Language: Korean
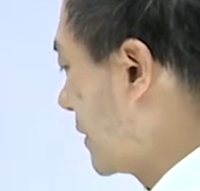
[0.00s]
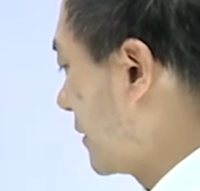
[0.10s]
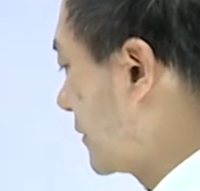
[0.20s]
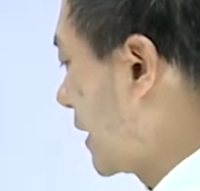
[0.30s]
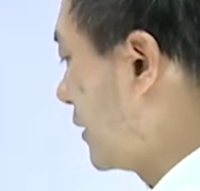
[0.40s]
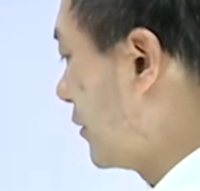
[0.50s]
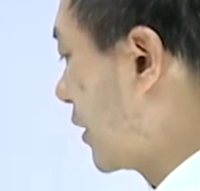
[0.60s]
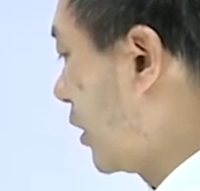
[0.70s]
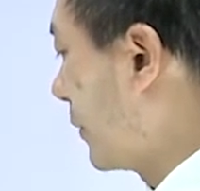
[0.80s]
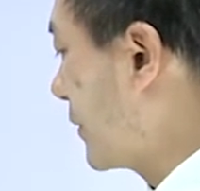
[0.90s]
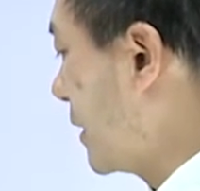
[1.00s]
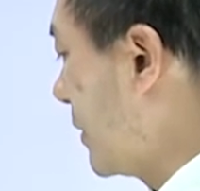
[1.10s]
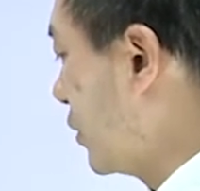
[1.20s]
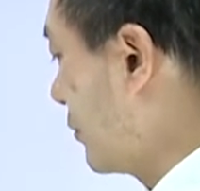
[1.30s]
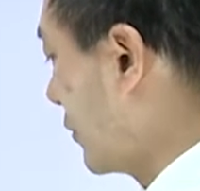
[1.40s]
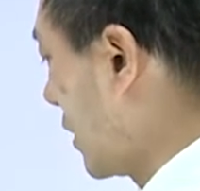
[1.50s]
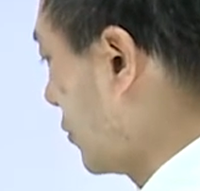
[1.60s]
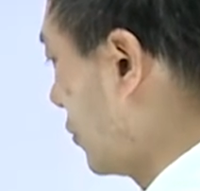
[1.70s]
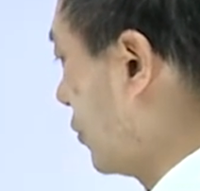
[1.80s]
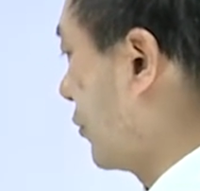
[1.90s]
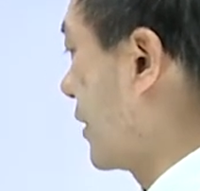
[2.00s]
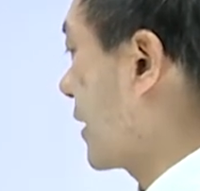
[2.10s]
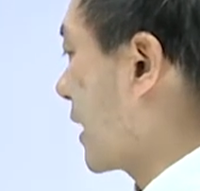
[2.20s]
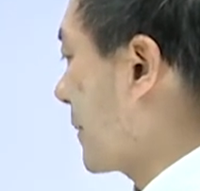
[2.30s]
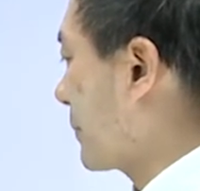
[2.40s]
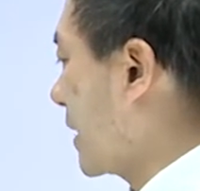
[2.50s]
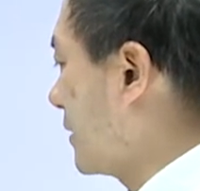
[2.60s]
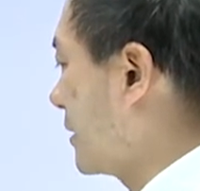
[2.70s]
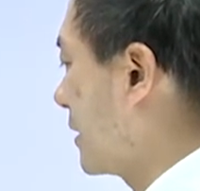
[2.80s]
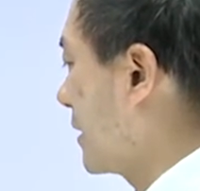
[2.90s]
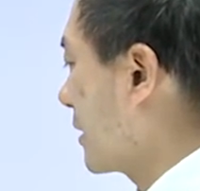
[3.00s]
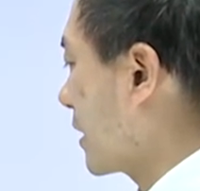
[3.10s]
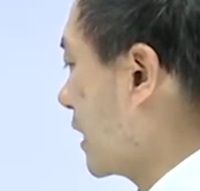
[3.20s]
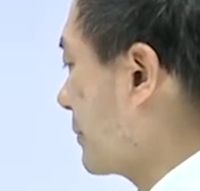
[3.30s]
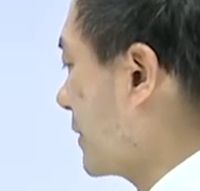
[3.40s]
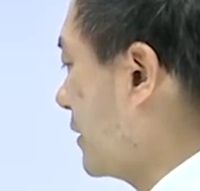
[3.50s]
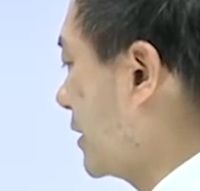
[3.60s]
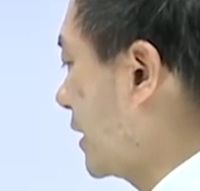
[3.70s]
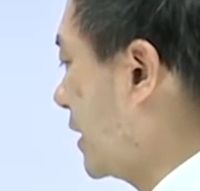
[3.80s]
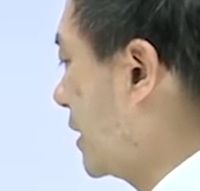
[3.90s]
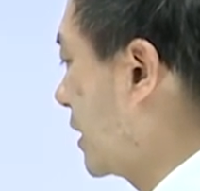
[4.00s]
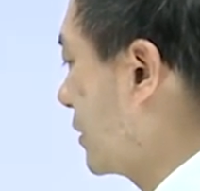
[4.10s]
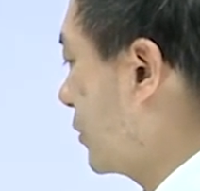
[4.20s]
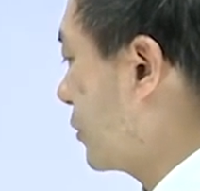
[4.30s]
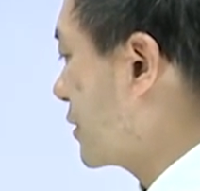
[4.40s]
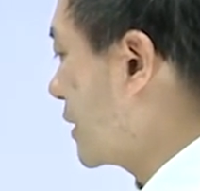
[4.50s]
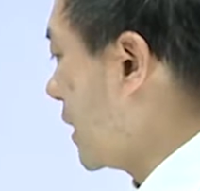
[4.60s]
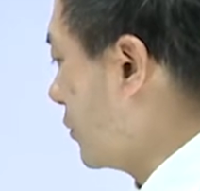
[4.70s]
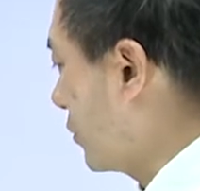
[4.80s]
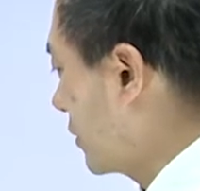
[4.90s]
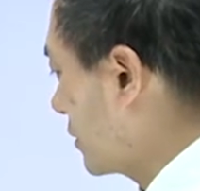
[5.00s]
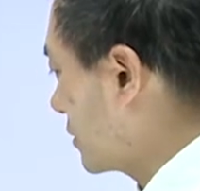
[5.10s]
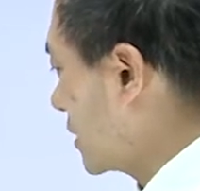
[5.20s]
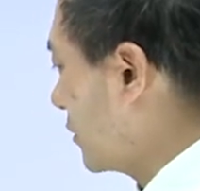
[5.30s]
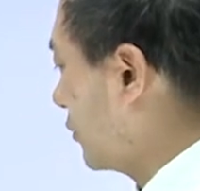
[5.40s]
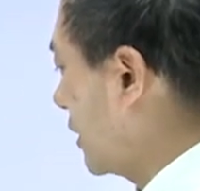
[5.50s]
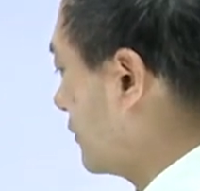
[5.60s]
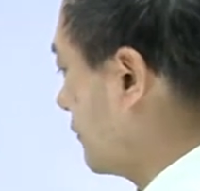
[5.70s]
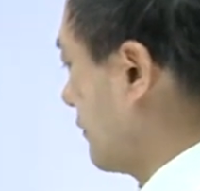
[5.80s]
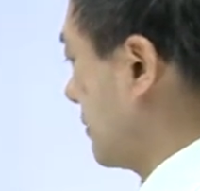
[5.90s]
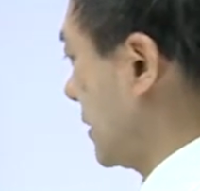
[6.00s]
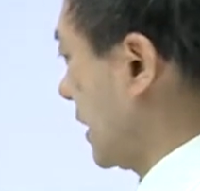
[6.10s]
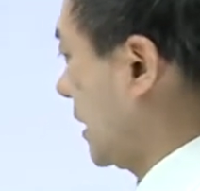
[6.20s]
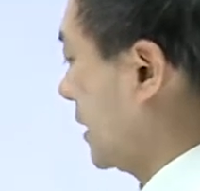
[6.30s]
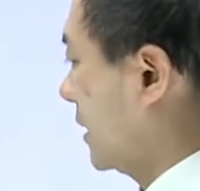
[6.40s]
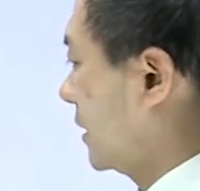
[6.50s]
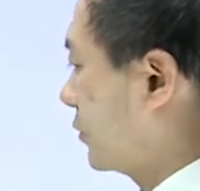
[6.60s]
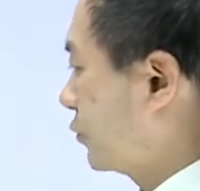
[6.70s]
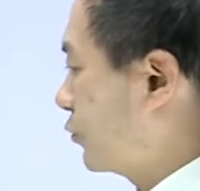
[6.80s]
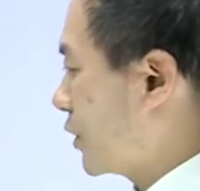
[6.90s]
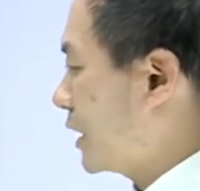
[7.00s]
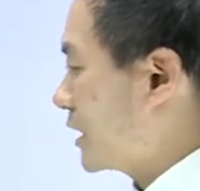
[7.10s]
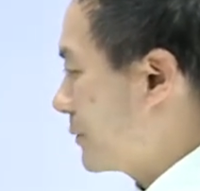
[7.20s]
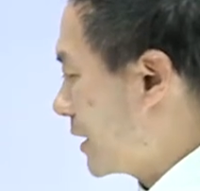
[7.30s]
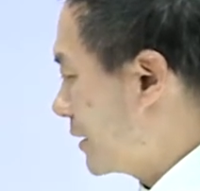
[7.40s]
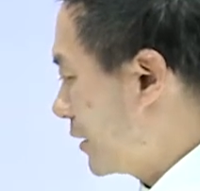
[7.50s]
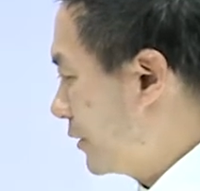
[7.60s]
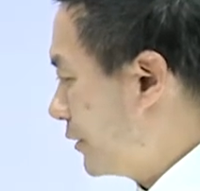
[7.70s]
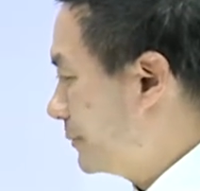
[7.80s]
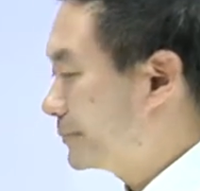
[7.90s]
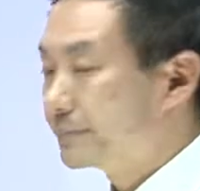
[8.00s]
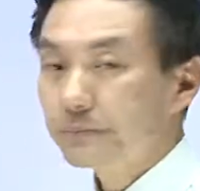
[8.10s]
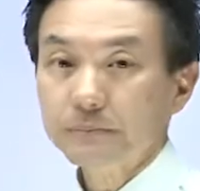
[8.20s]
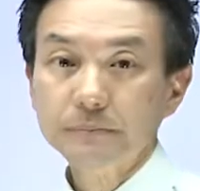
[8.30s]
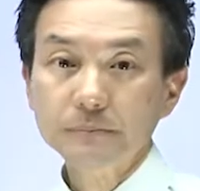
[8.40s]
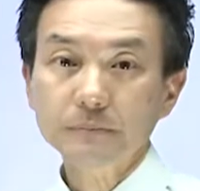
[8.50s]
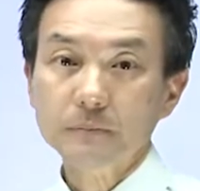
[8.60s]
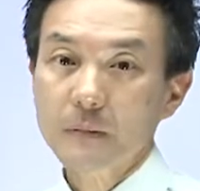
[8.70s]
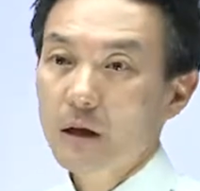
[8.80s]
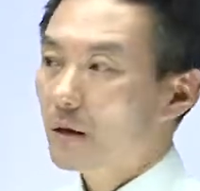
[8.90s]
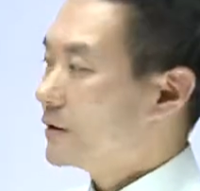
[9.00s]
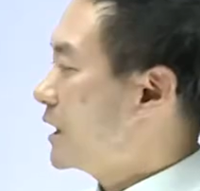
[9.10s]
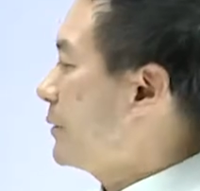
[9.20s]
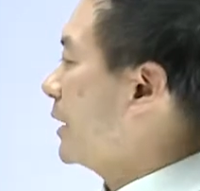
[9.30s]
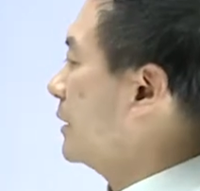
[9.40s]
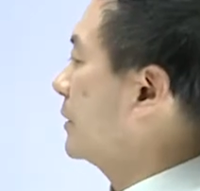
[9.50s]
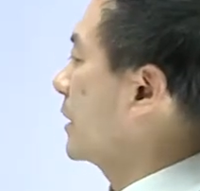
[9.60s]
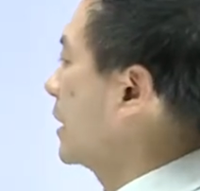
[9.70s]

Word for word: 근데 이런 게 없음에도 불구하고 갑과을갑과을이 서로 짜고 짜고 할 수 없습니다. 두 개를 잘 비교하세요. 자 이번에는